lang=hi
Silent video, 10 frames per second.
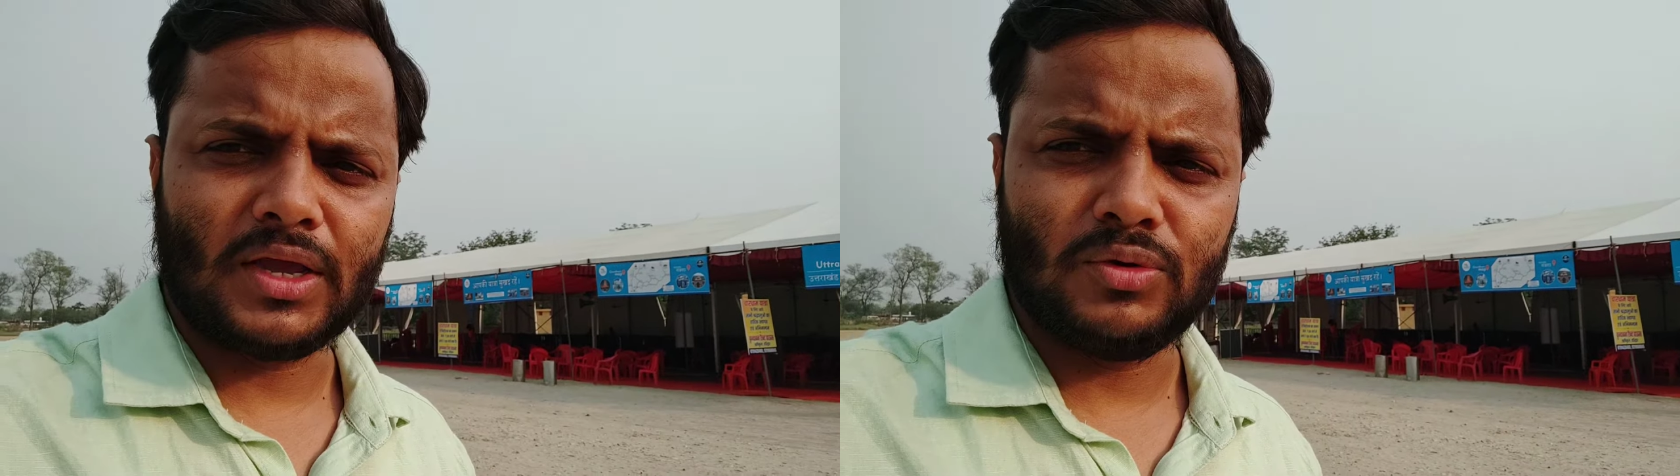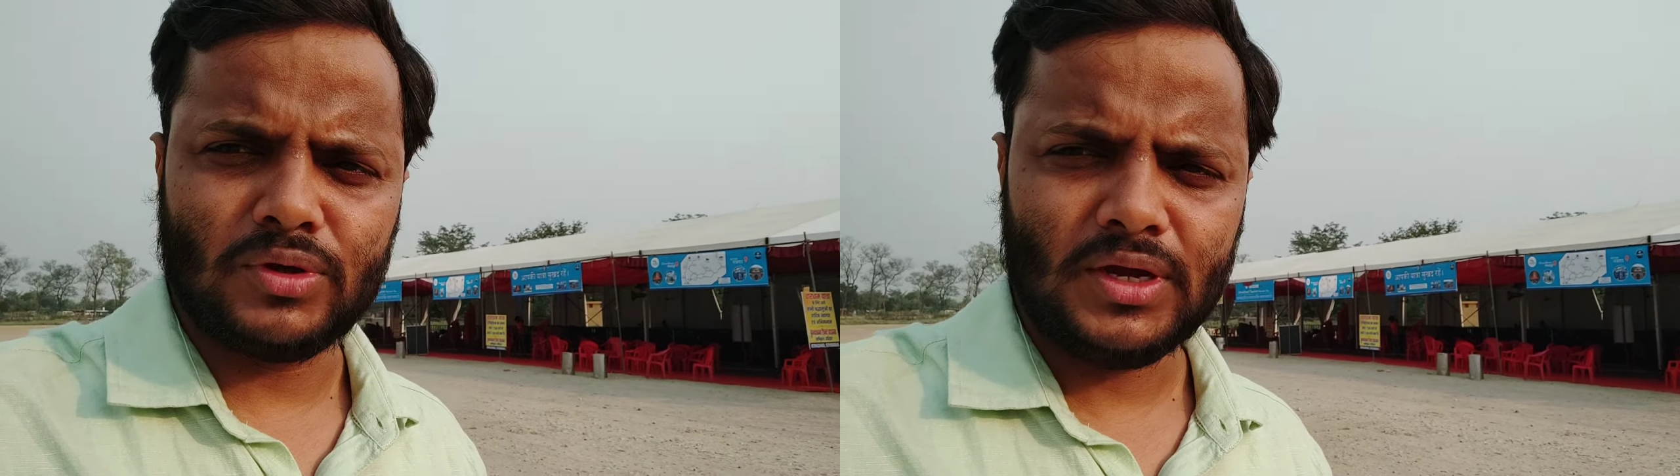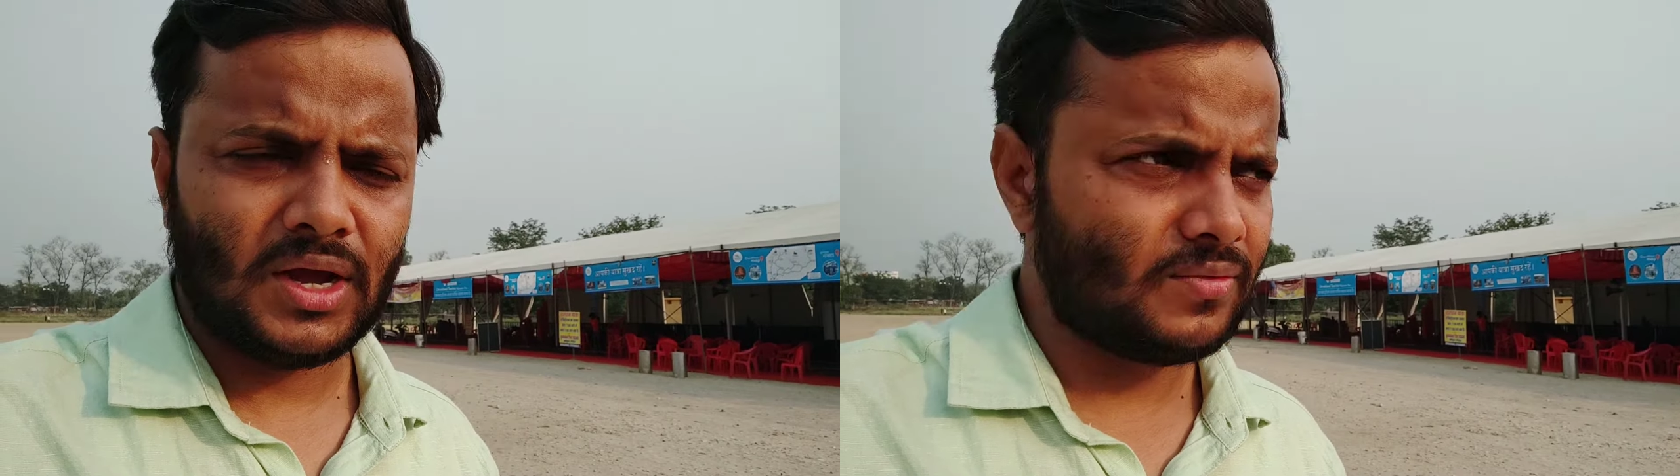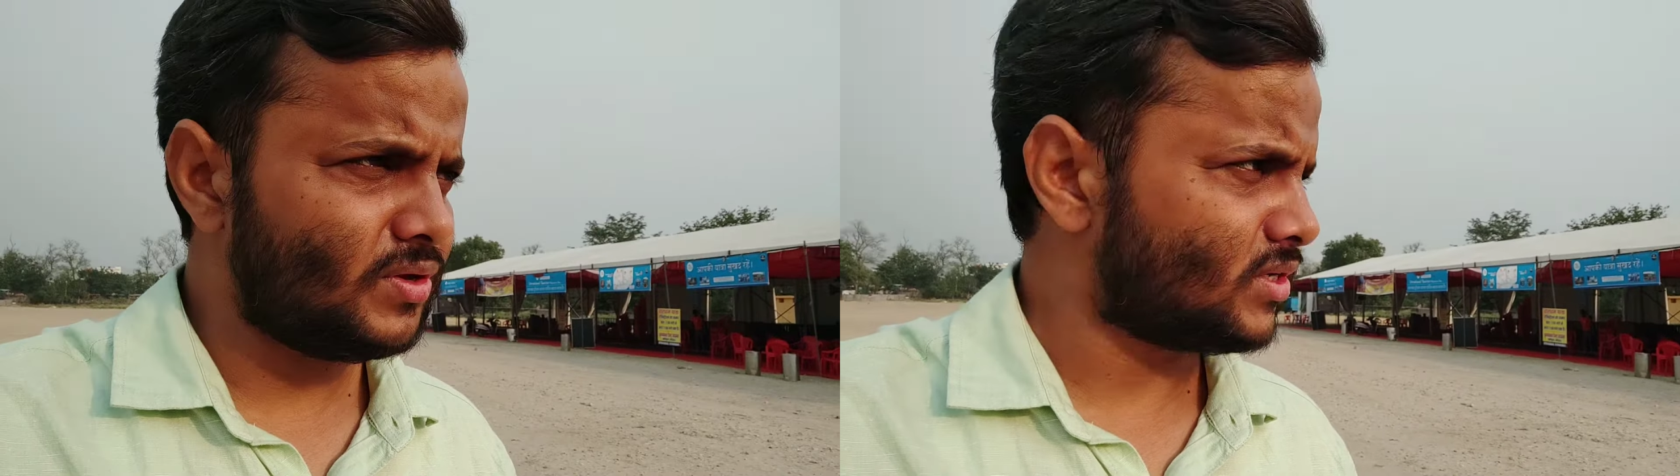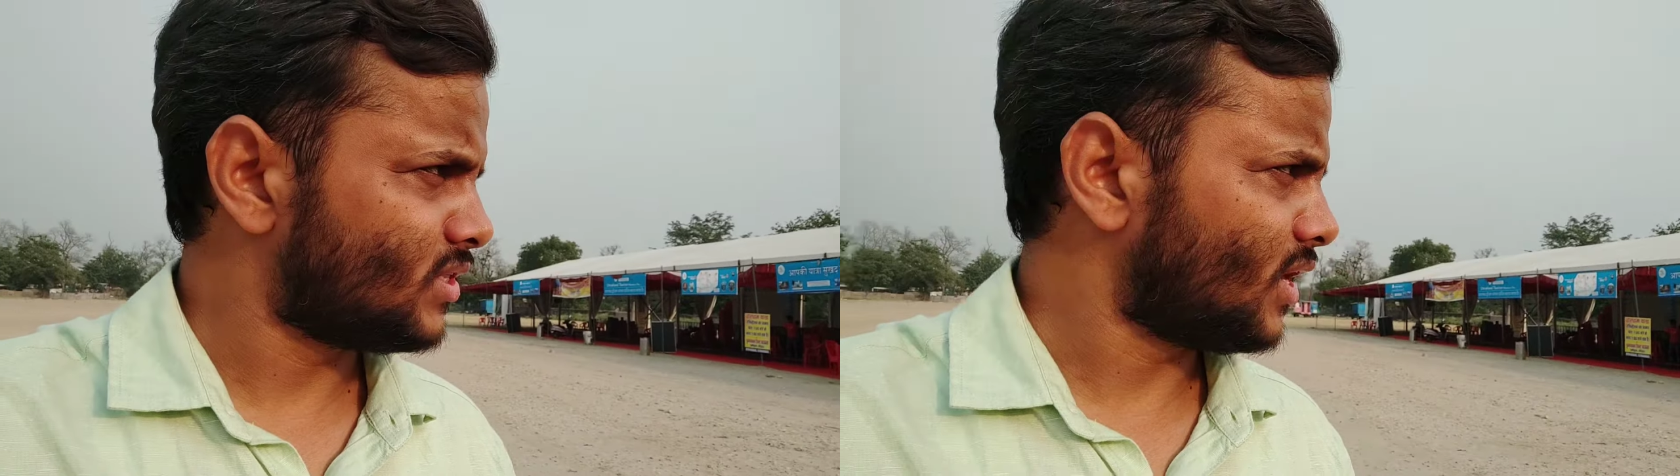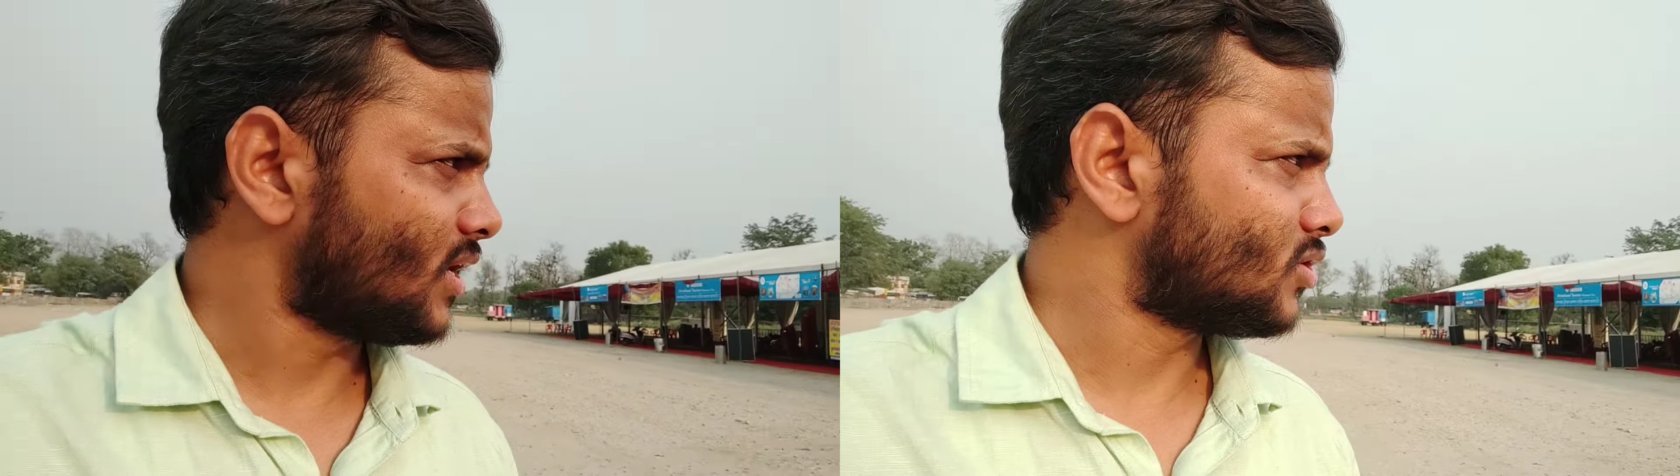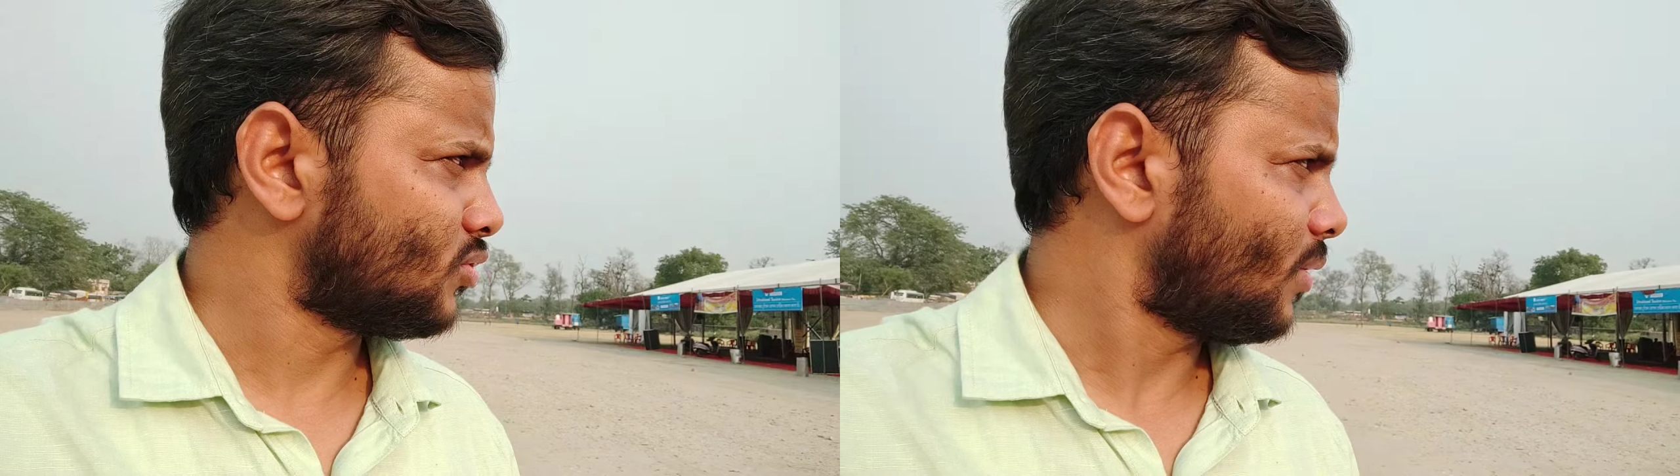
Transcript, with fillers: लगी हुई हैं काफ़ी अच्छी तरीके से